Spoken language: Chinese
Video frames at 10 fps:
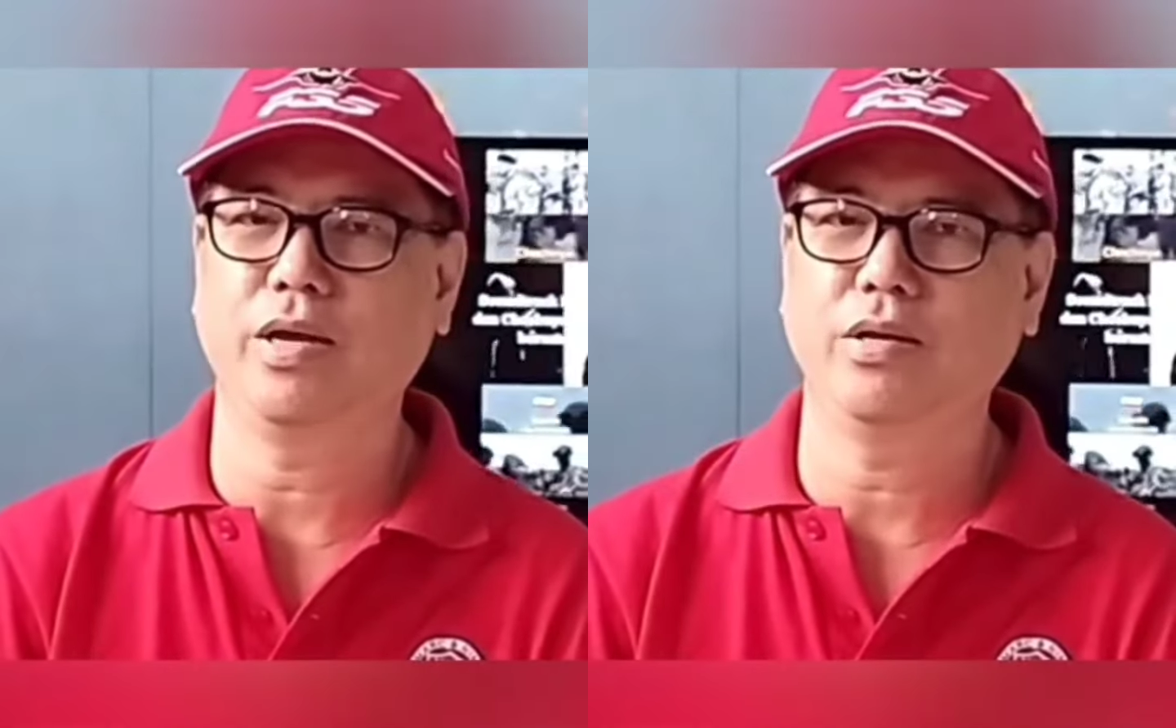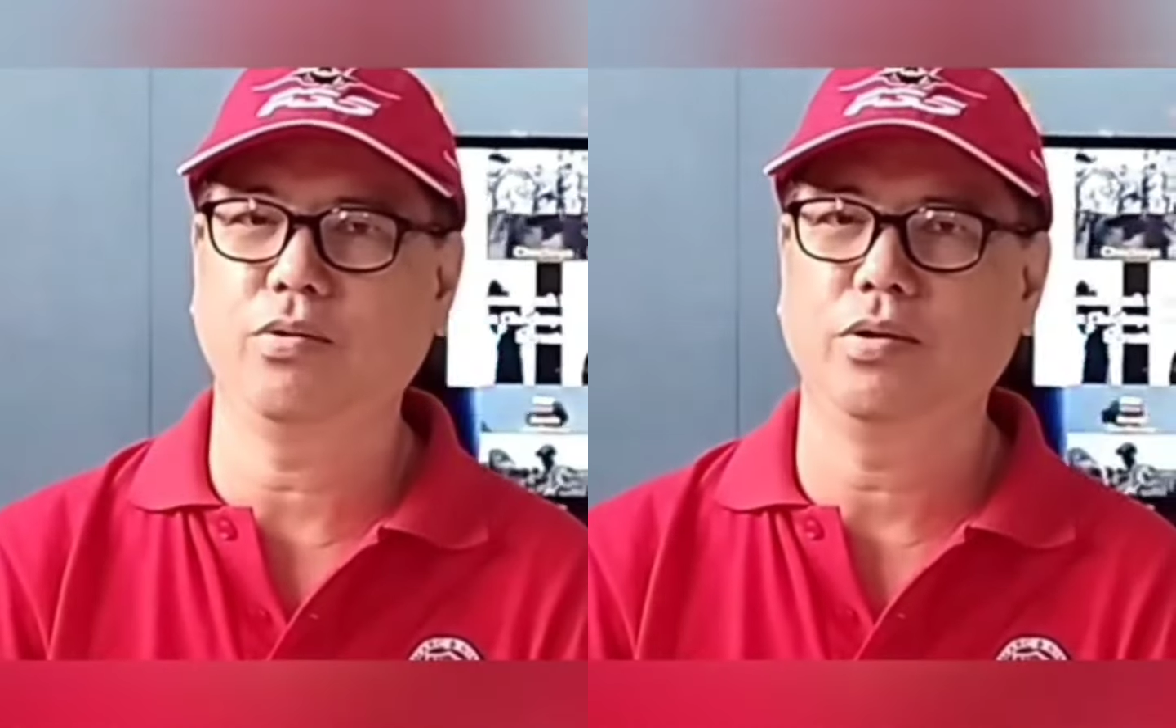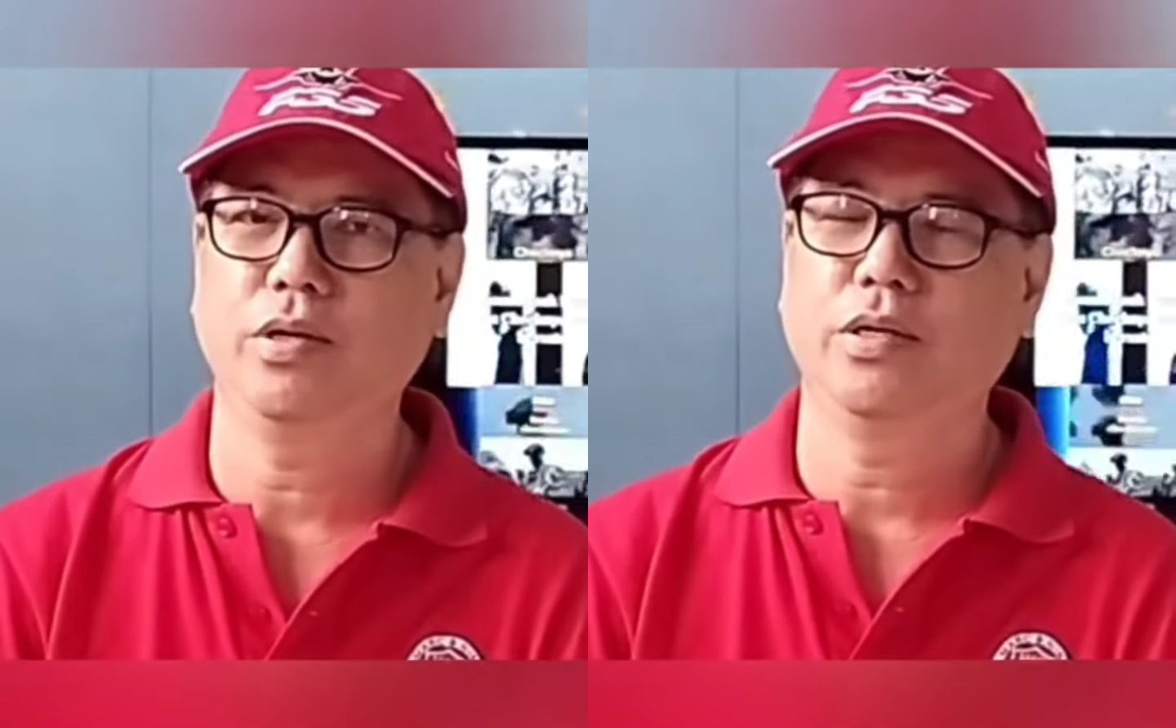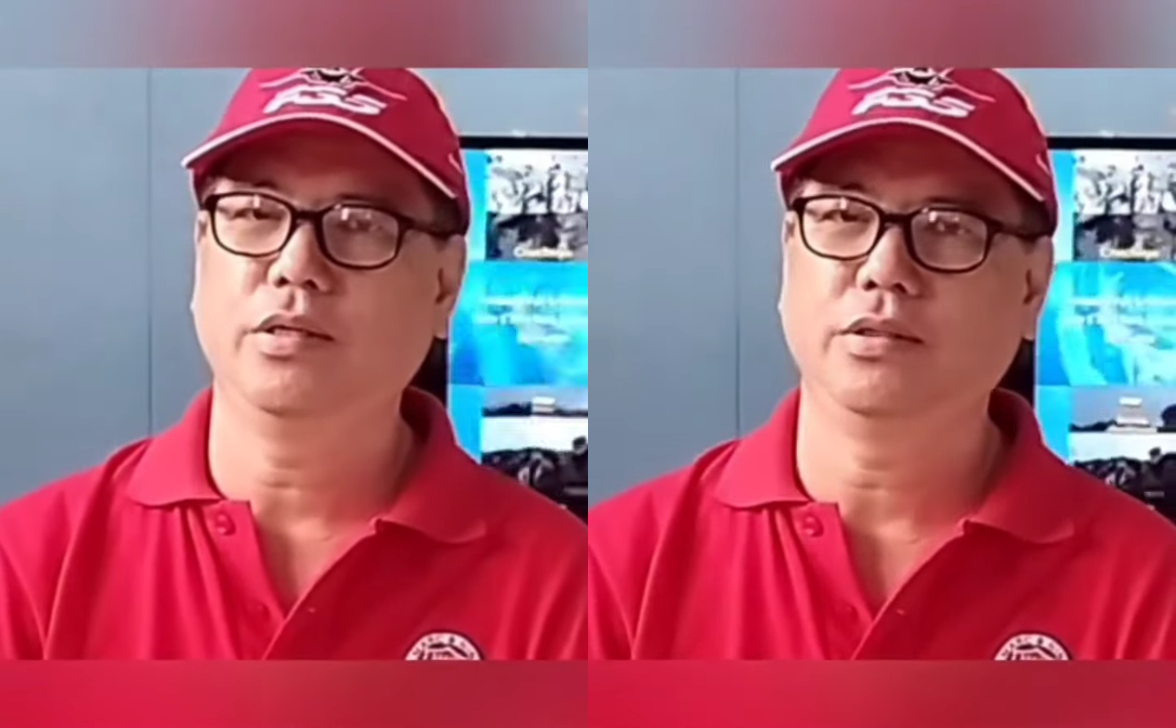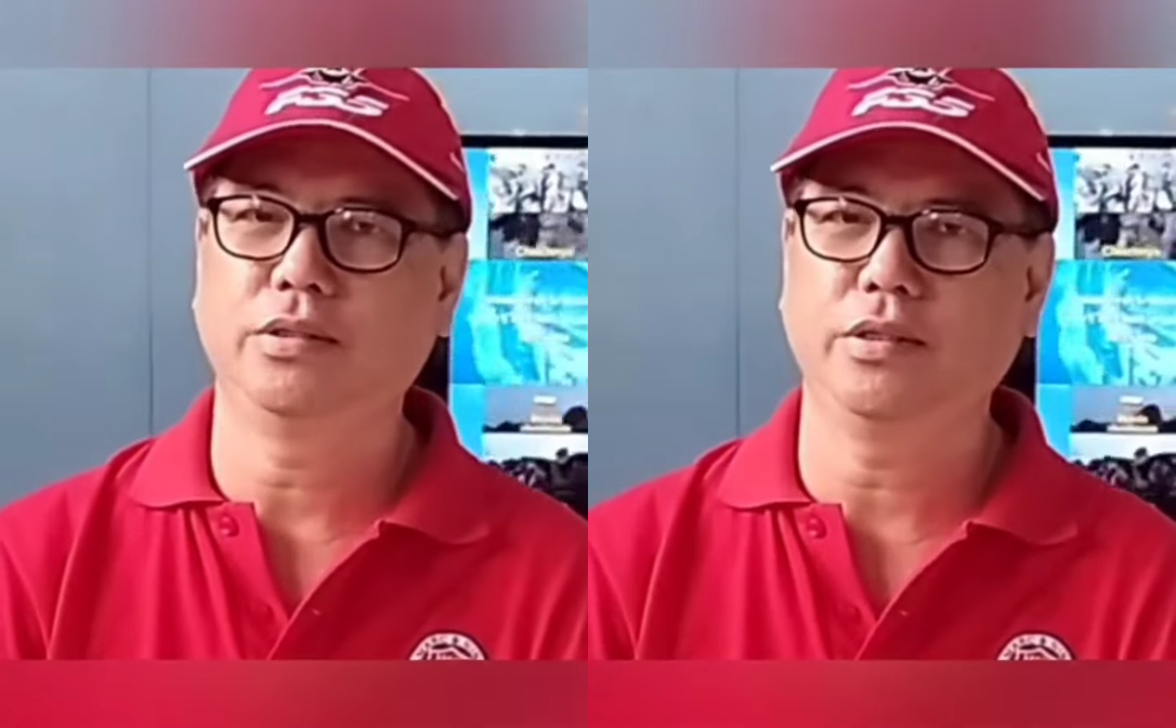斯面
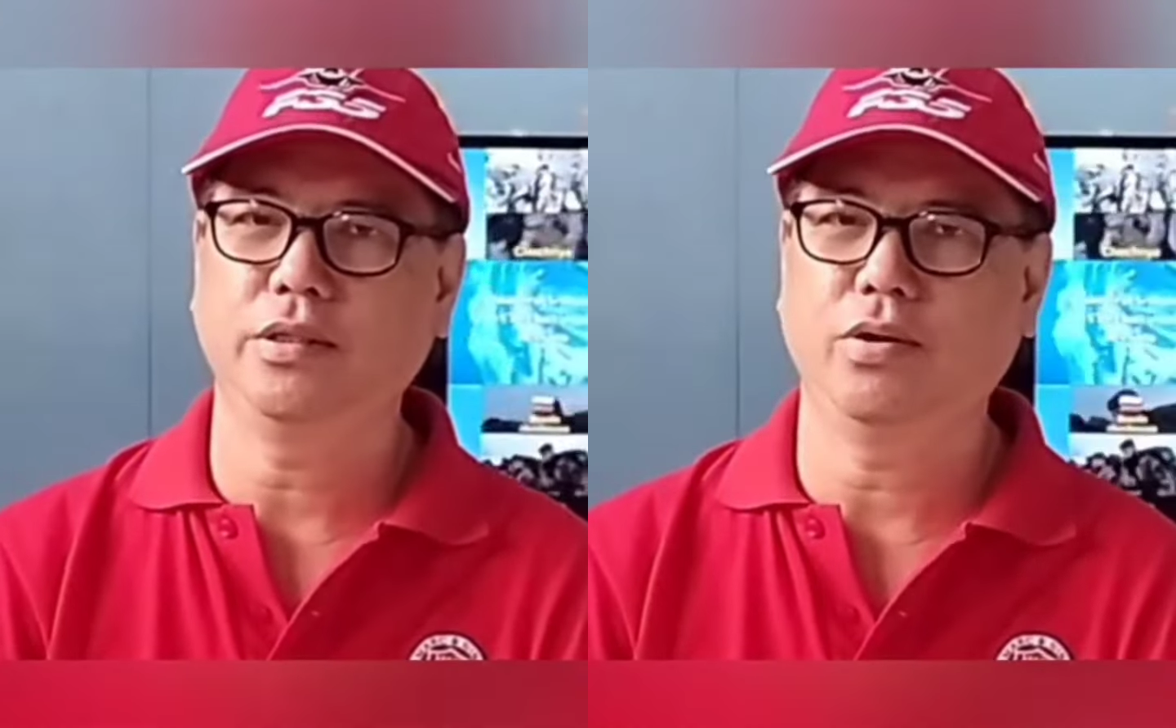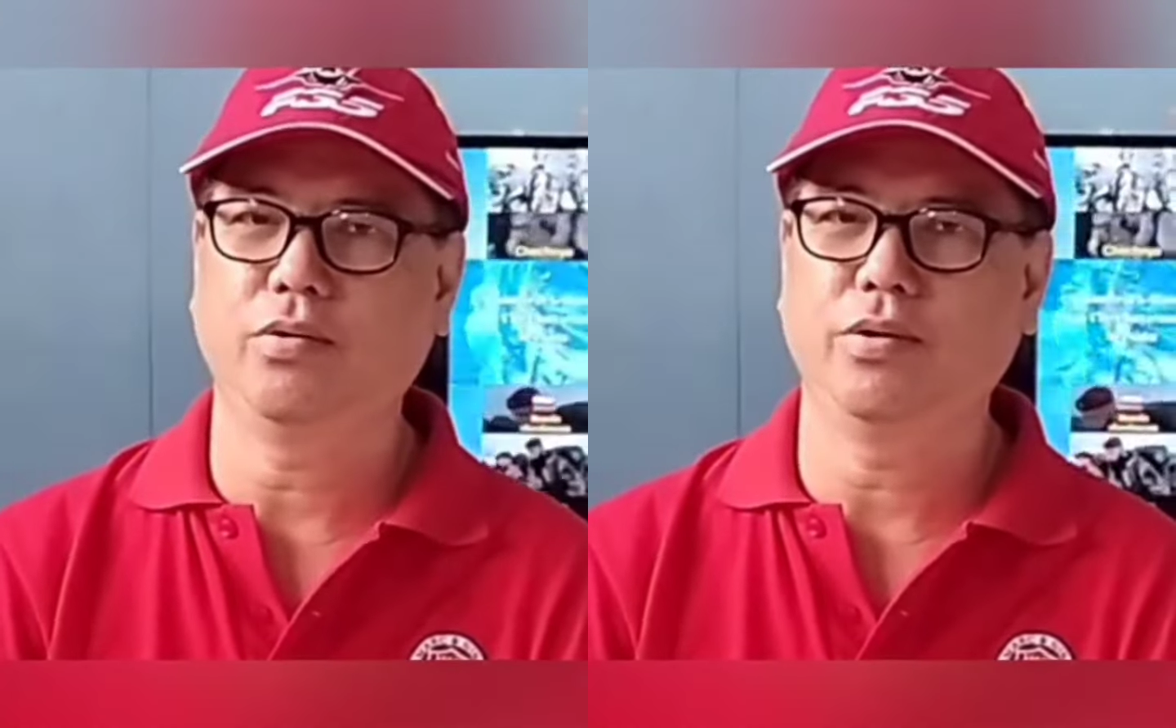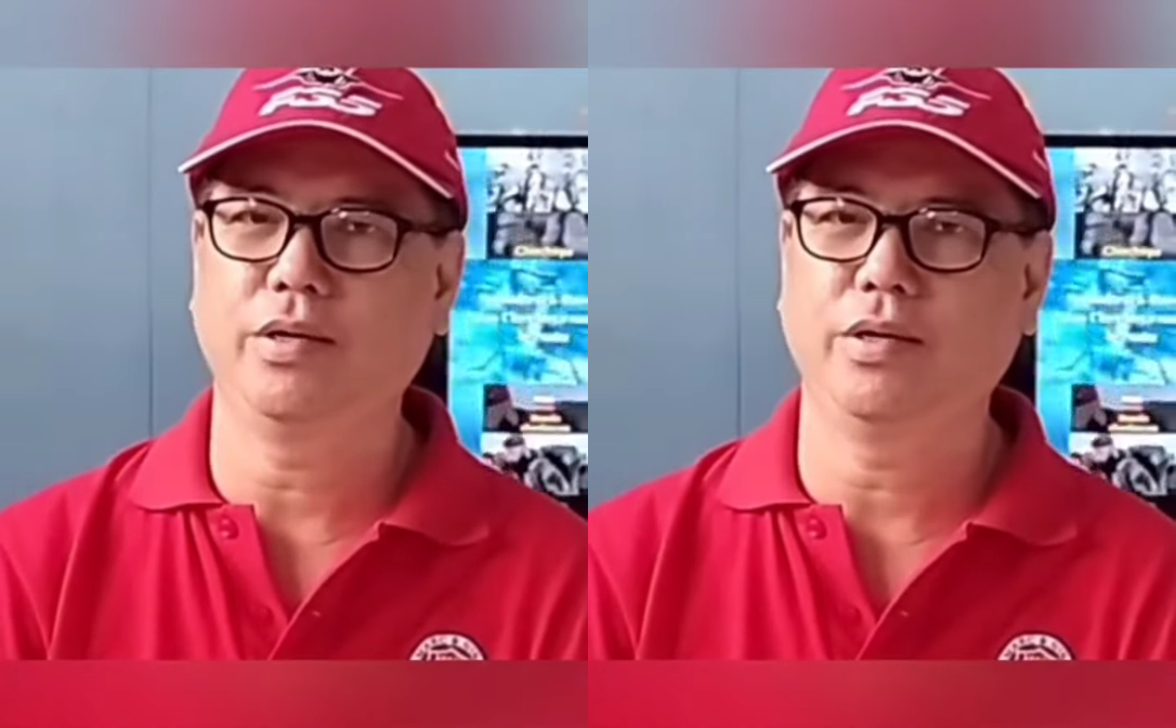对一个